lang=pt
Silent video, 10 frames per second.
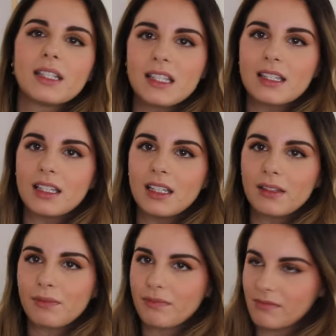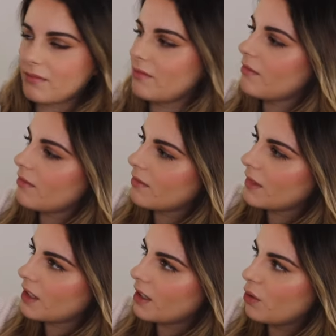assim
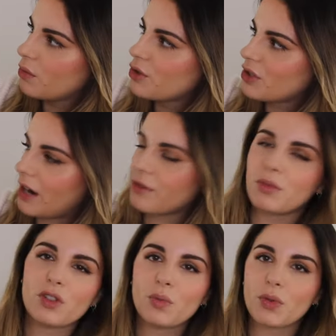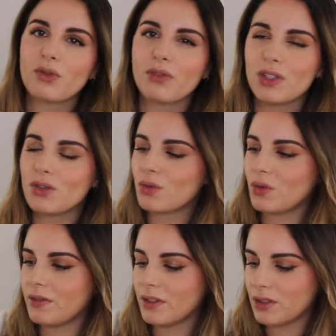eu a mostrar-vos, mas eu depois visto
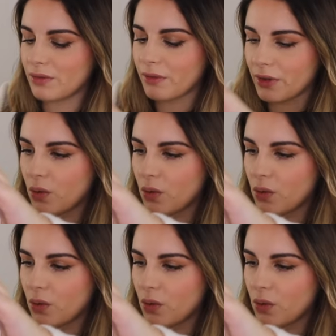e vocês vão ver